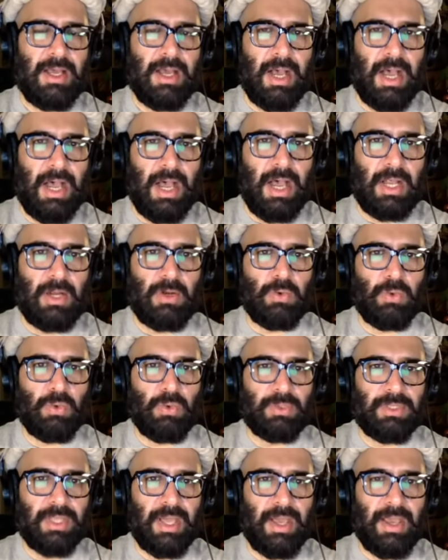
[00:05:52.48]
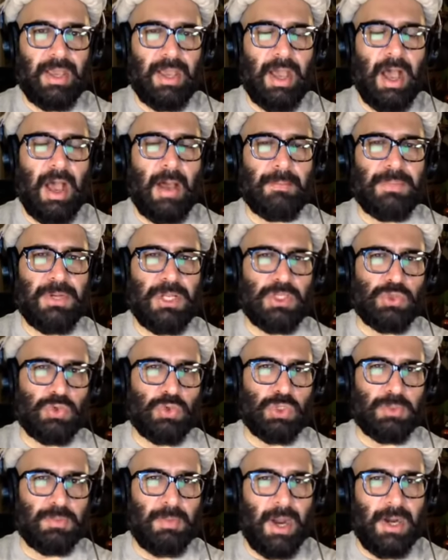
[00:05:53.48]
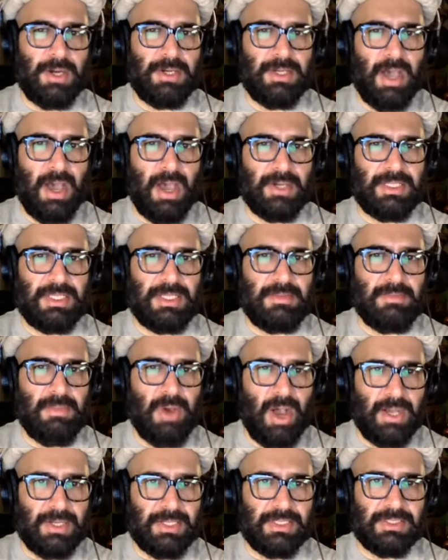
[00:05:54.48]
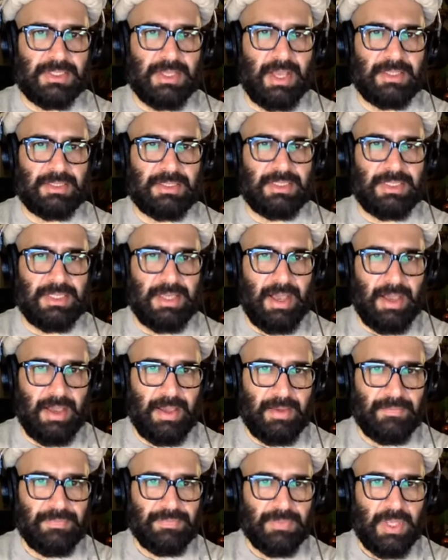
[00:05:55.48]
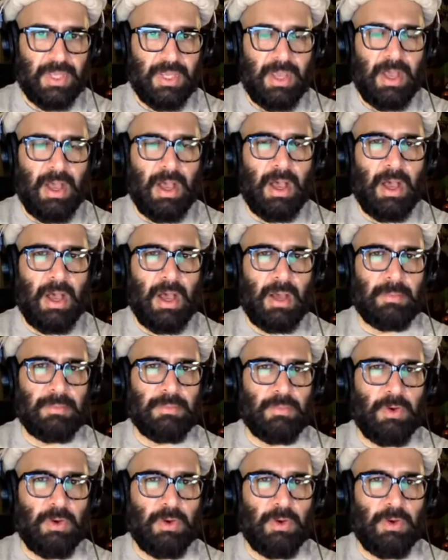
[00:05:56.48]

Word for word: हाल होता है आपने जो उस्मान डार की माँ के साथ किया है आ,